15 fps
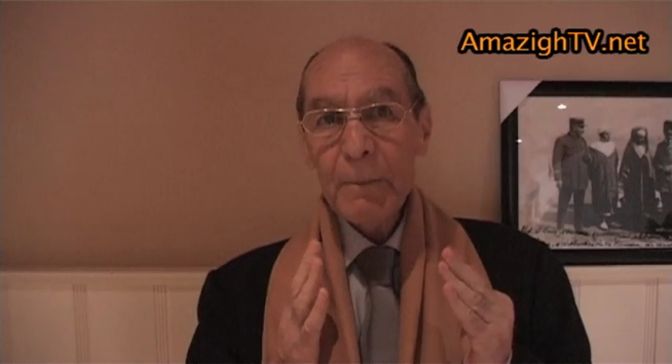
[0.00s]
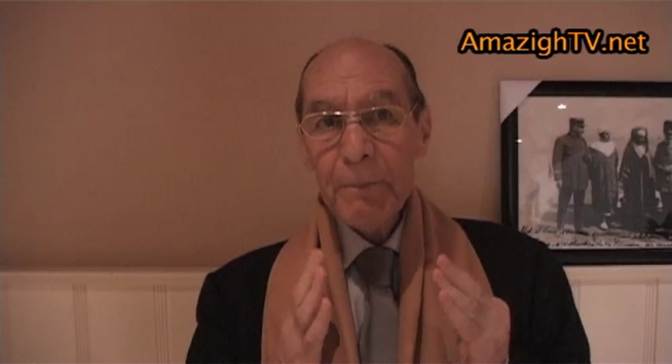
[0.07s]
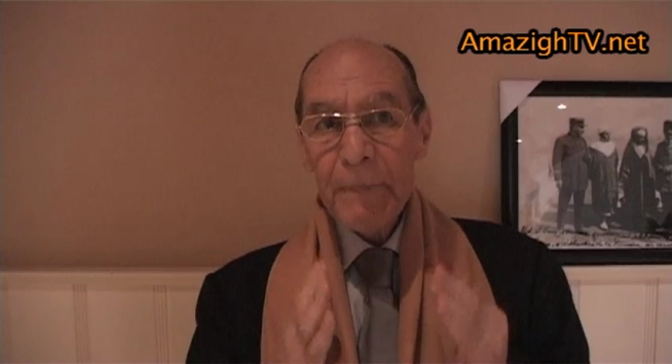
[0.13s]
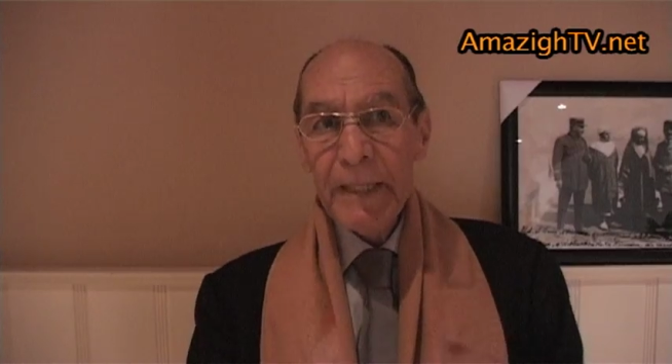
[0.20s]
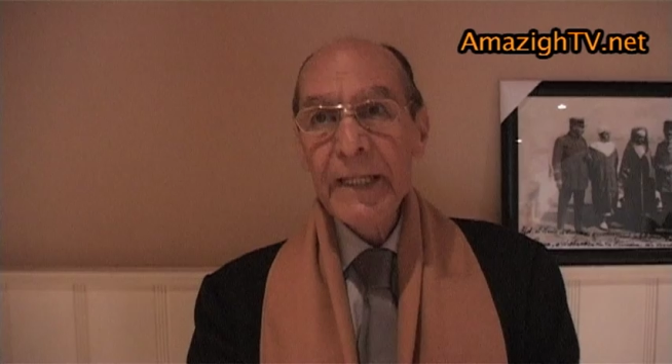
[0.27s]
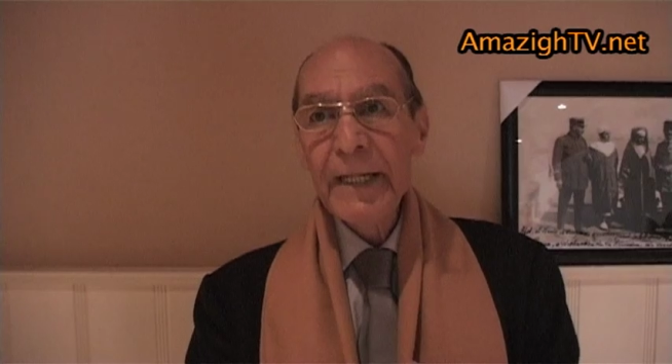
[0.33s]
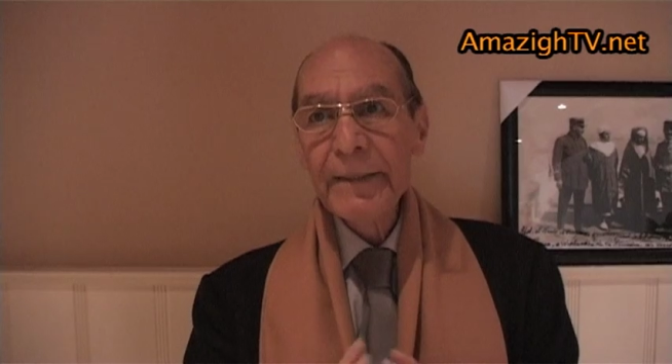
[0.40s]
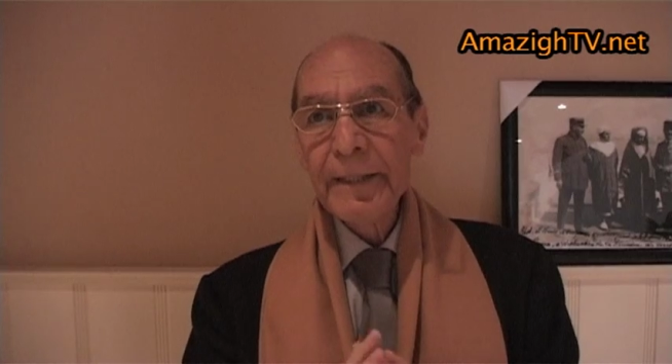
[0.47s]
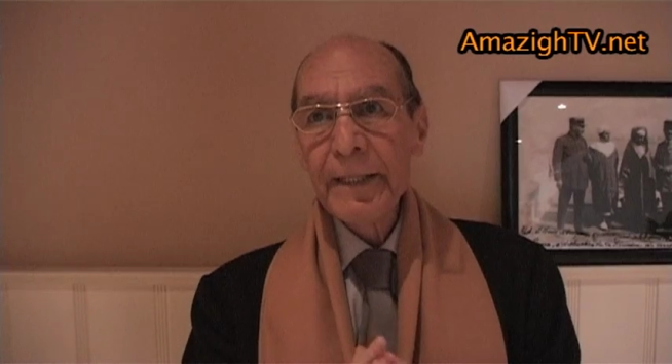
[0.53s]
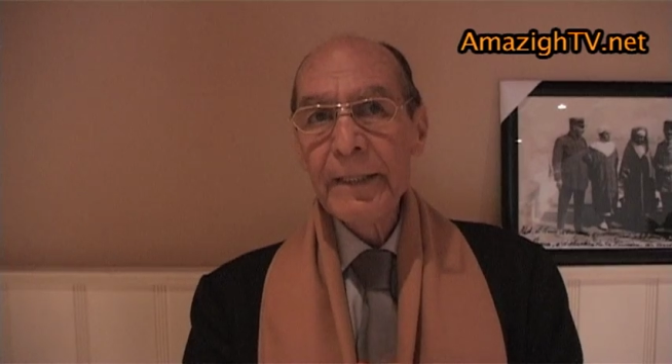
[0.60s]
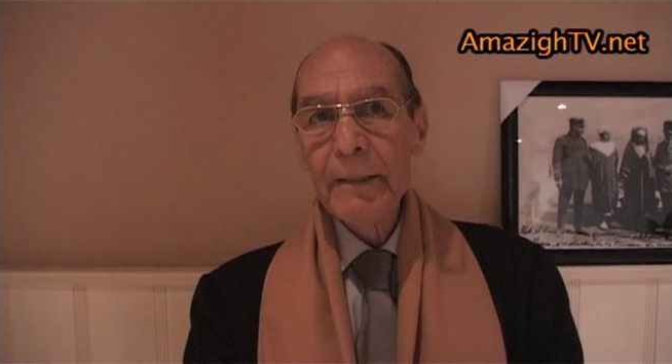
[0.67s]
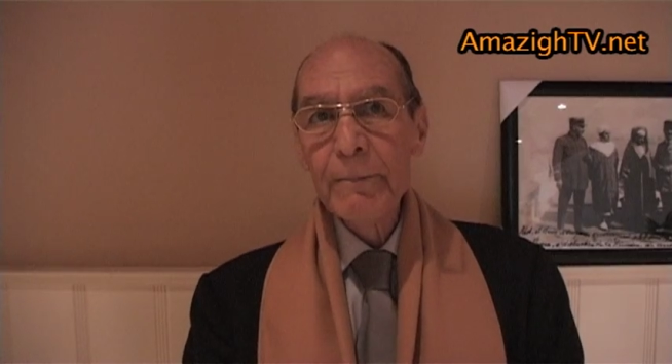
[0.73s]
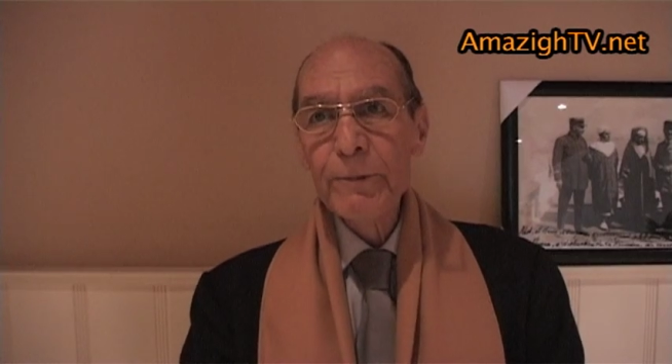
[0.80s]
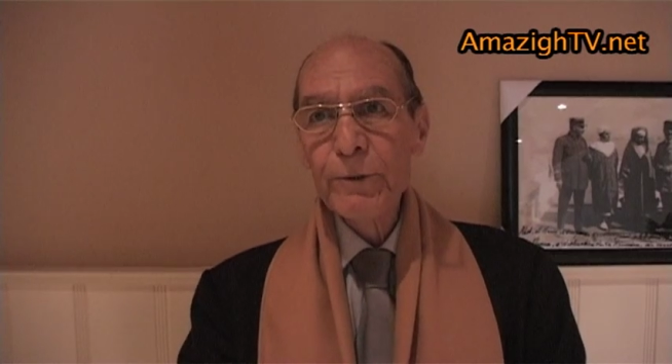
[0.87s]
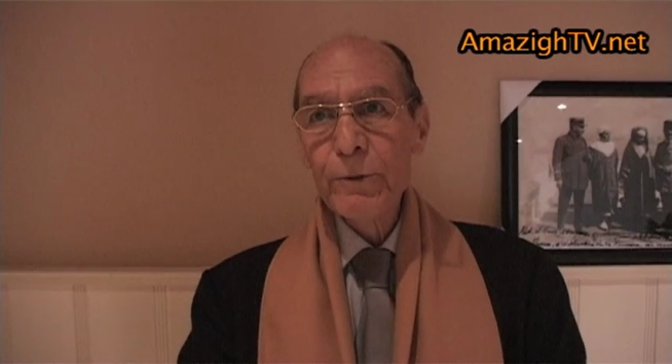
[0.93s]
من
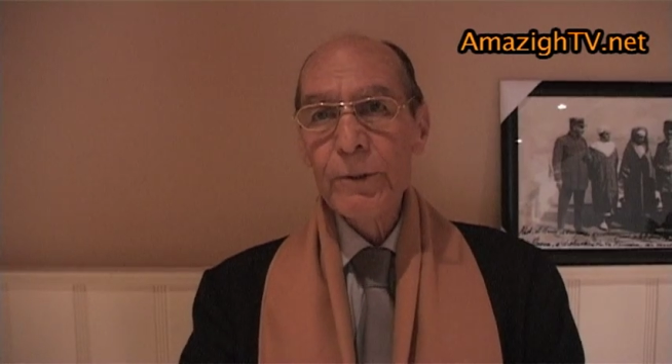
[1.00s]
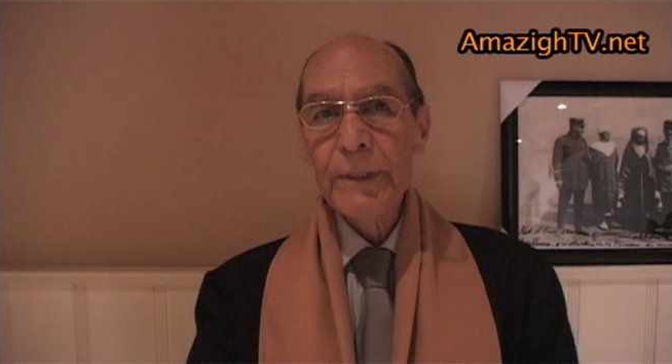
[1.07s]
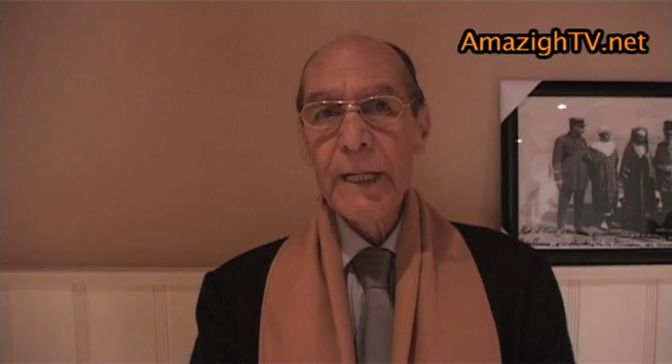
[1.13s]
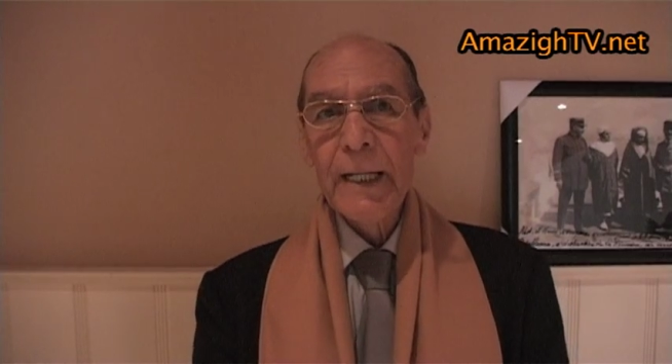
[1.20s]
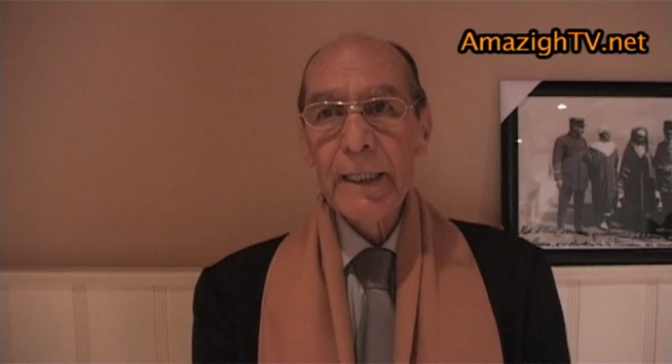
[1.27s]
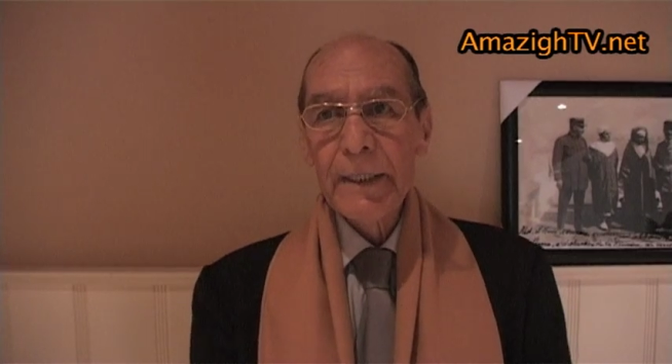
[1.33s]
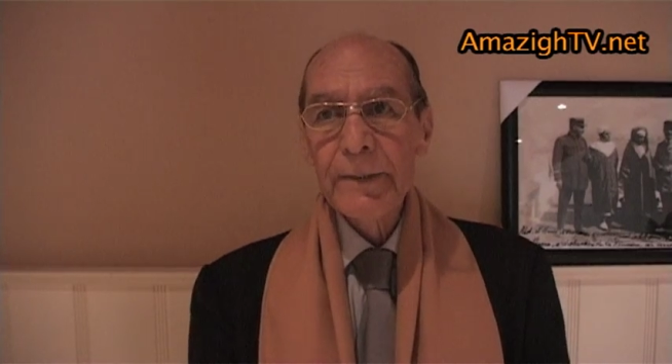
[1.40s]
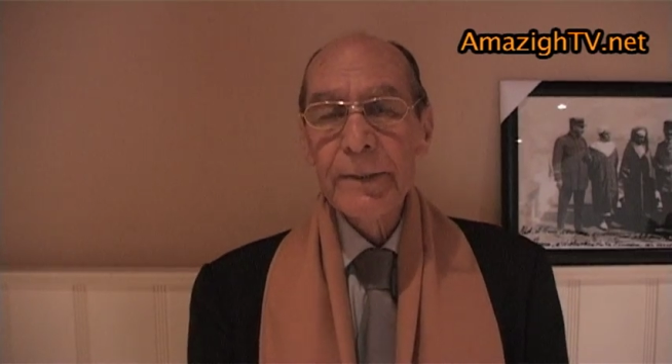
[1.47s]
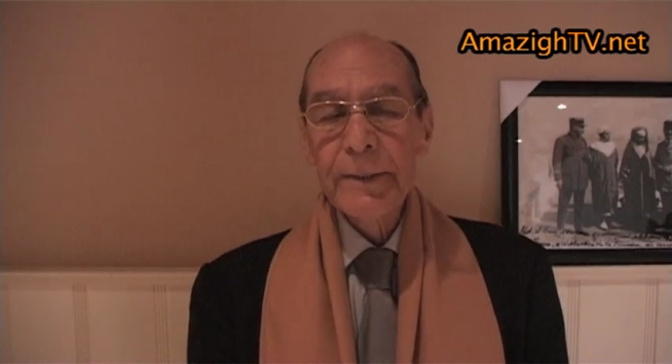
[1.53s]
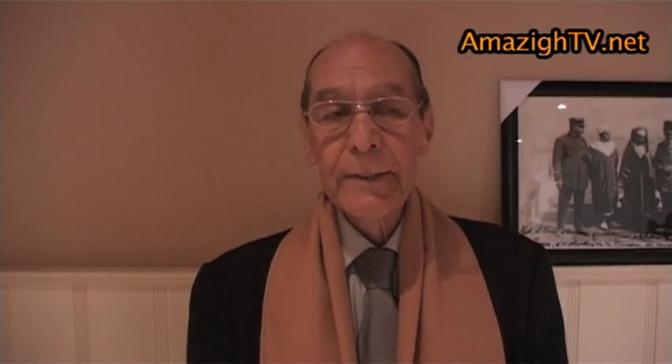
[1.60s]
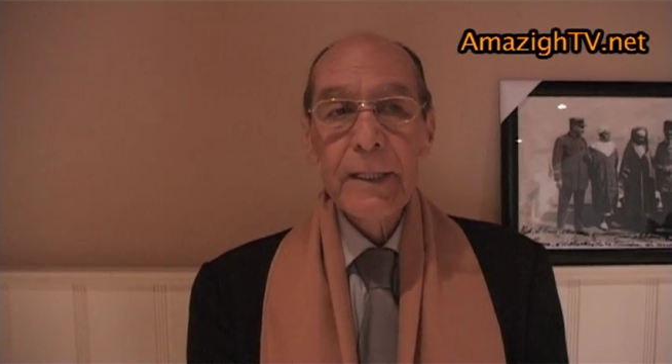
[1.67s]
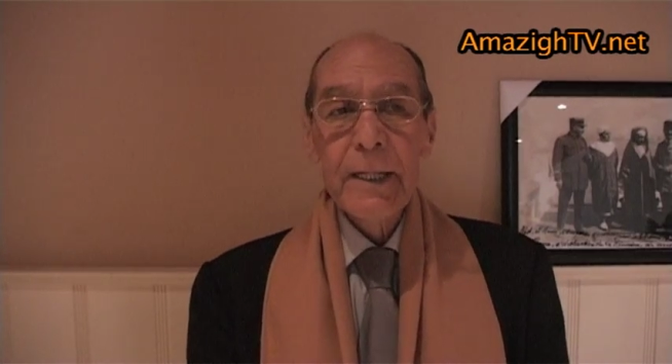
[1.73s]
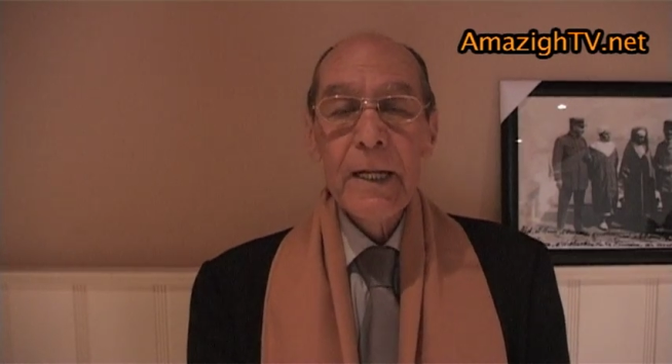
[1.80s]
يتعنى المشروع اللي قدين